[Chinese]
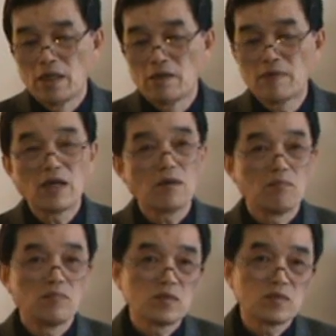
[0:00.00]
那么
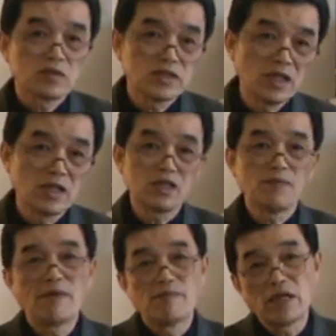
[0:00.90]
森林植
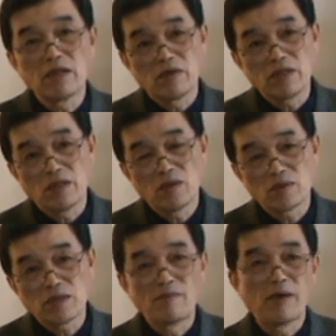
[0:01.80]
被没有了以
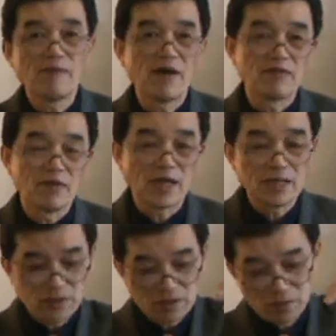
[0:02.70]
后，它没办法，它
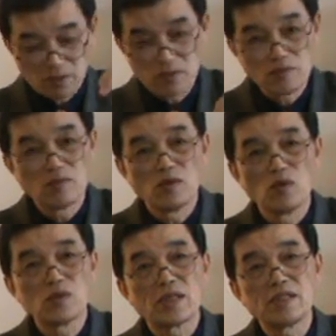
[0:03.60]
只有
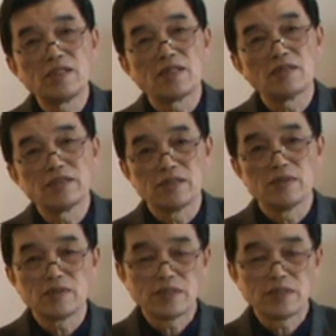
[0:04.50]
落在地上行走。